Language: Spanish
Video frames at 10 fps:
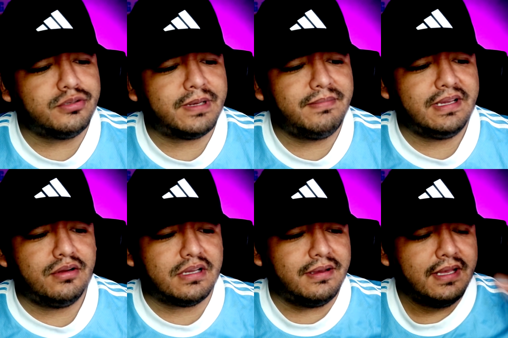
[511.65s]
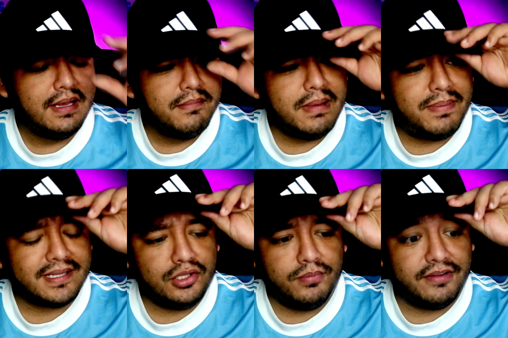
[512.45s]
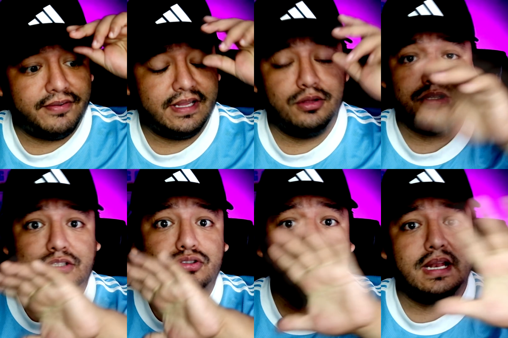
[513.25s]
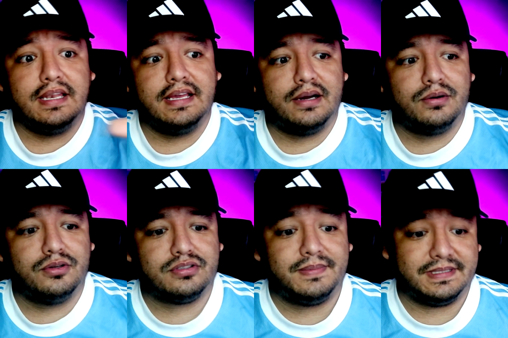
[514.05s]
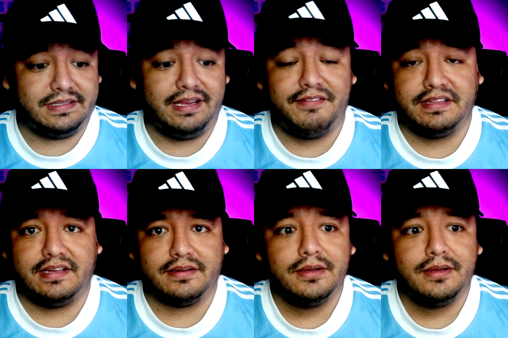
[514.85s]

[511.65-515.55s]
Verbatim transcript: Para mí creo que mi partido preferido de toda la Liga 1 siempre que se tiene que enfrentar.